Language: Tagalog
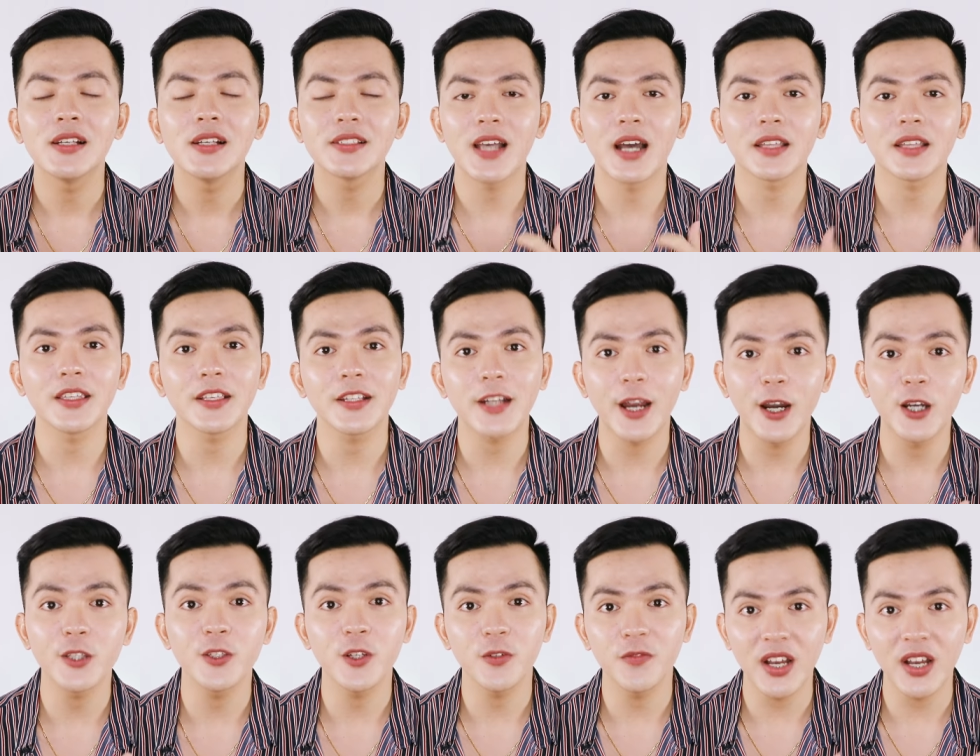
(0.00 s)
sa ating
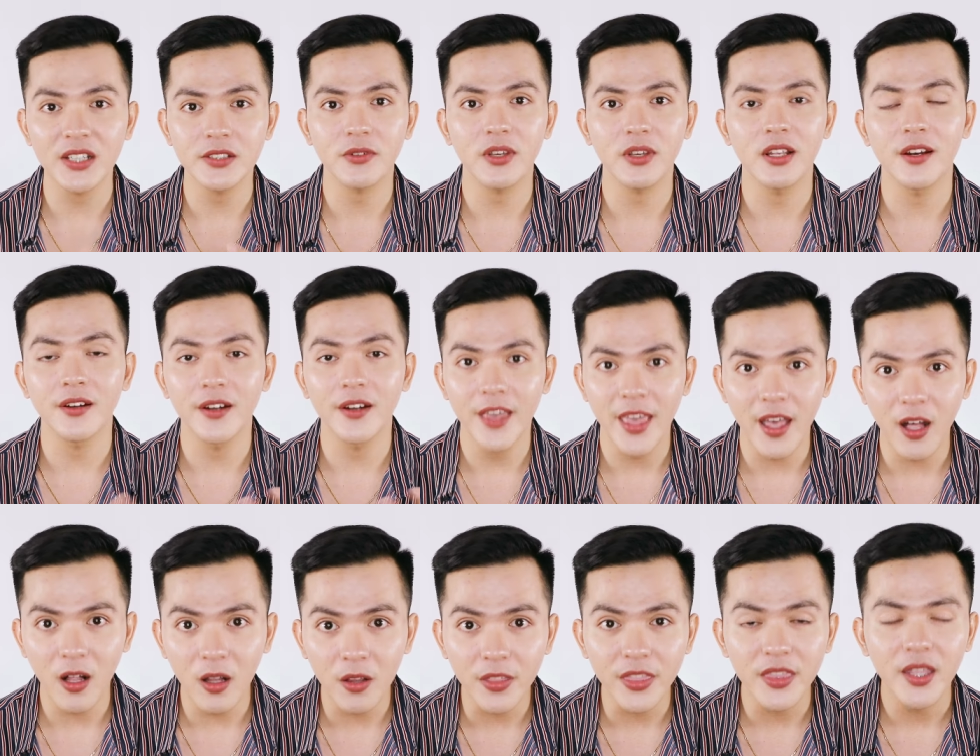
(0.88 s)
cardiovascular
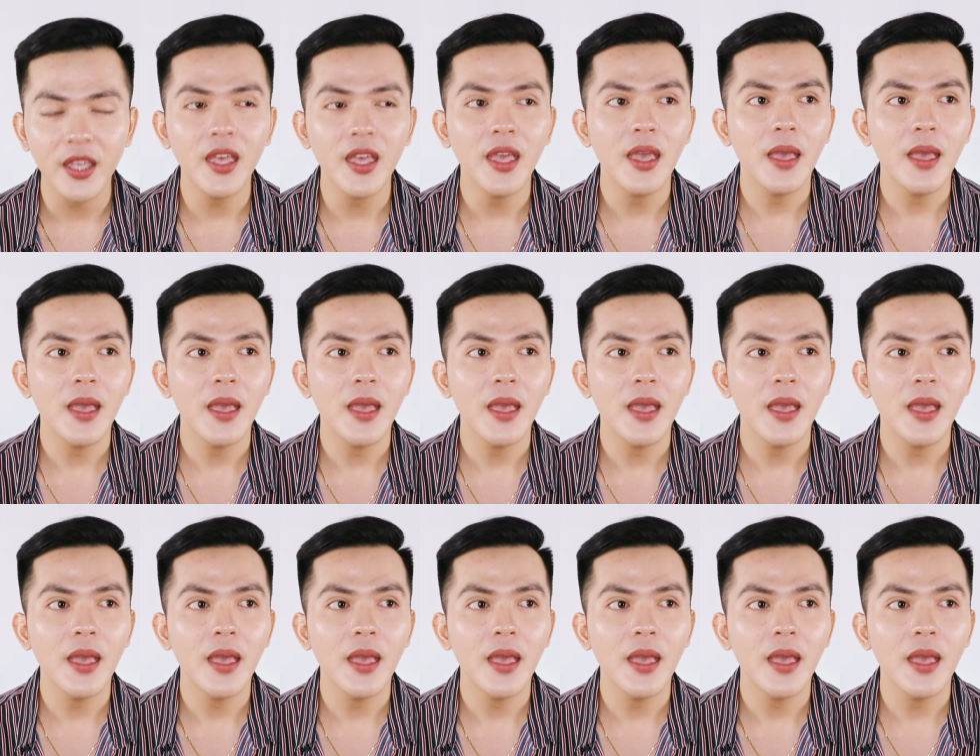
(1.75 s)
health.